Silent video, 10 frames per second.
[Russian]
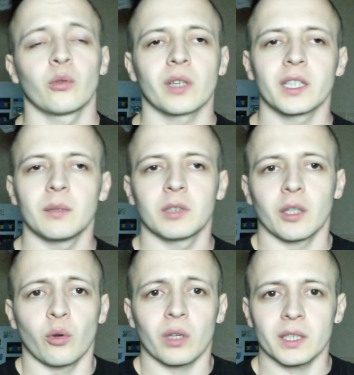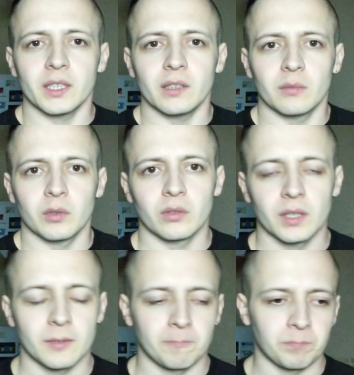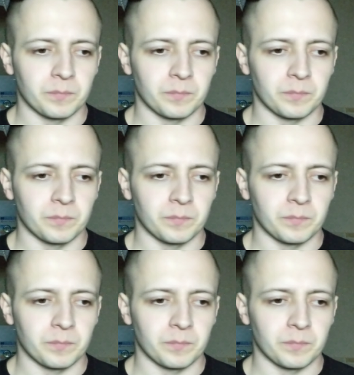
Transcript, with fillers: ну, какими-то, ну, красивыми, то есть